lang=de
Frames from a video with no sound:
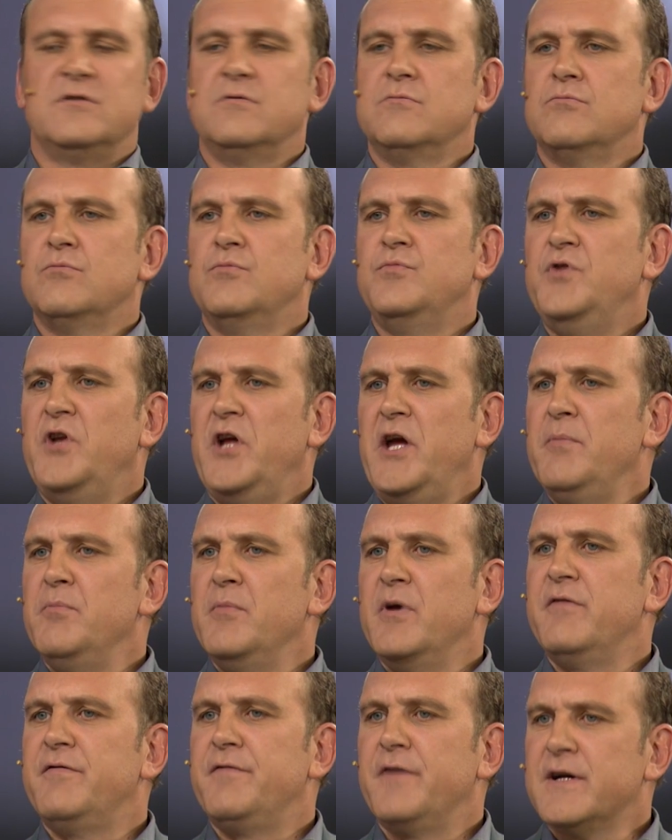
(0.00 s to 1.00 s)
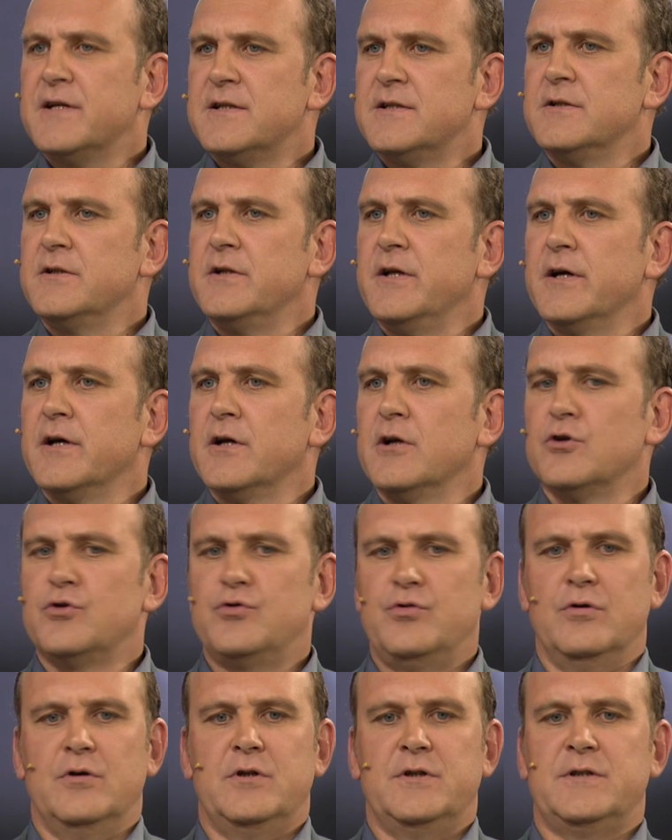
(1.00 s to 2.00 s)
ein Nebeneffekt, der
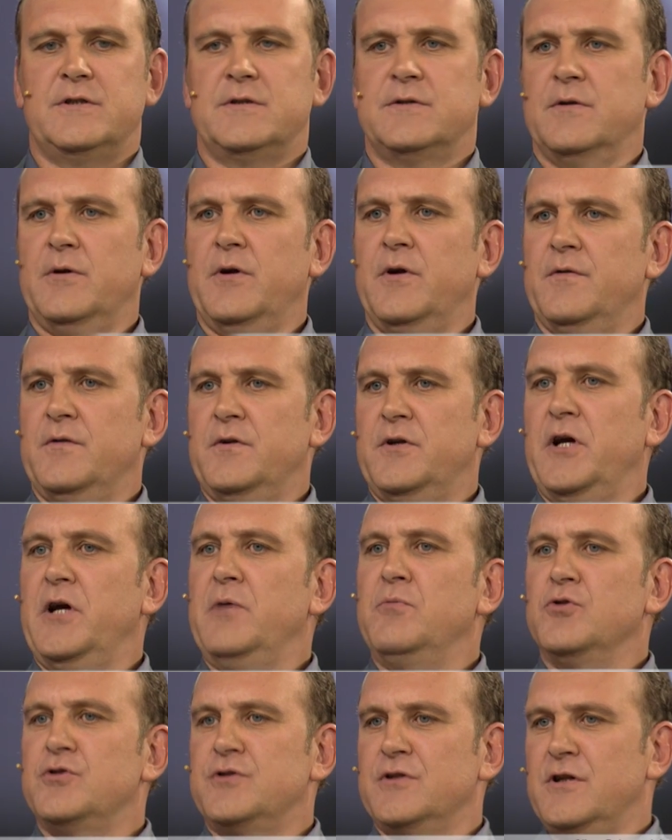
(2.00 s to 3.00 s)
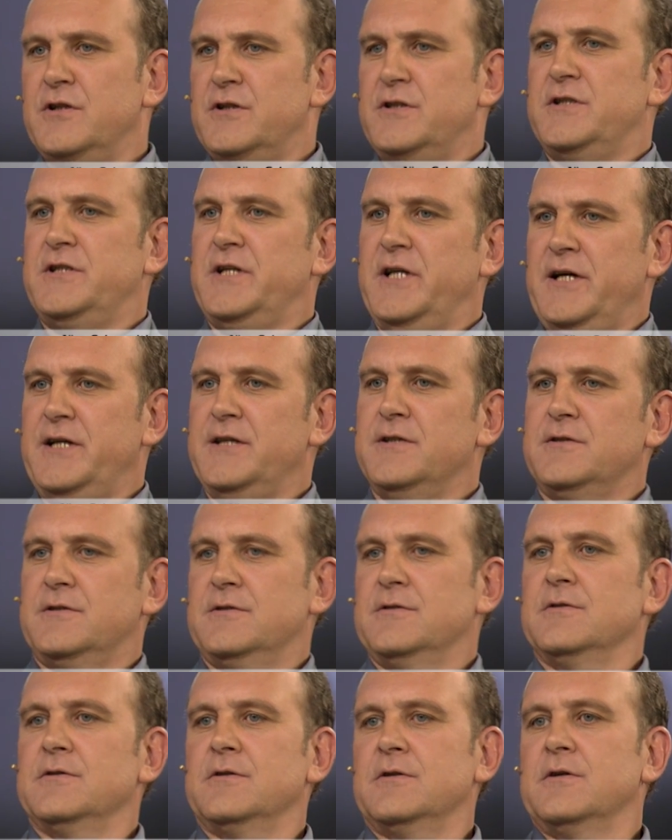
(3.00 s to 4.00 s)
natürlich die Emotionalität
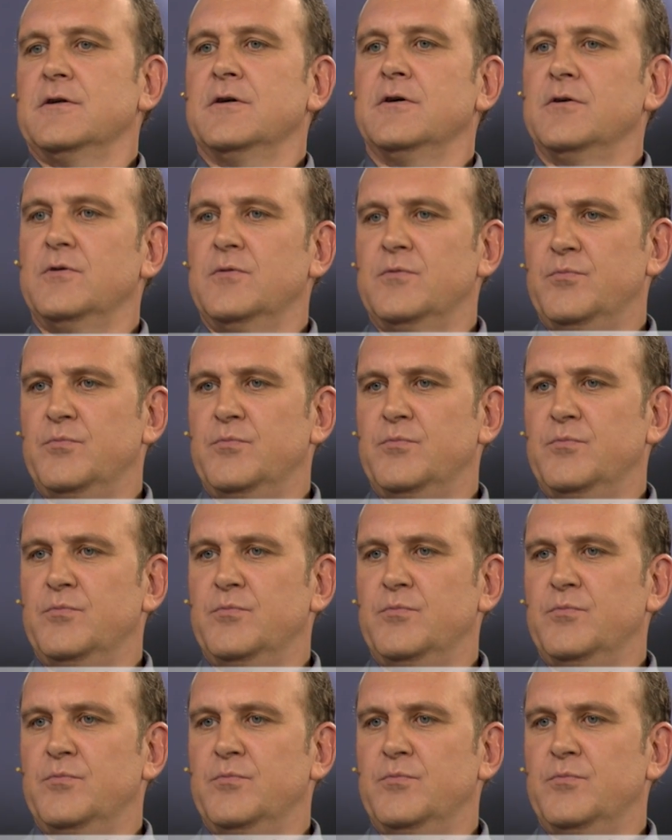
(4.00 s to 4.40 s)
äh, äh,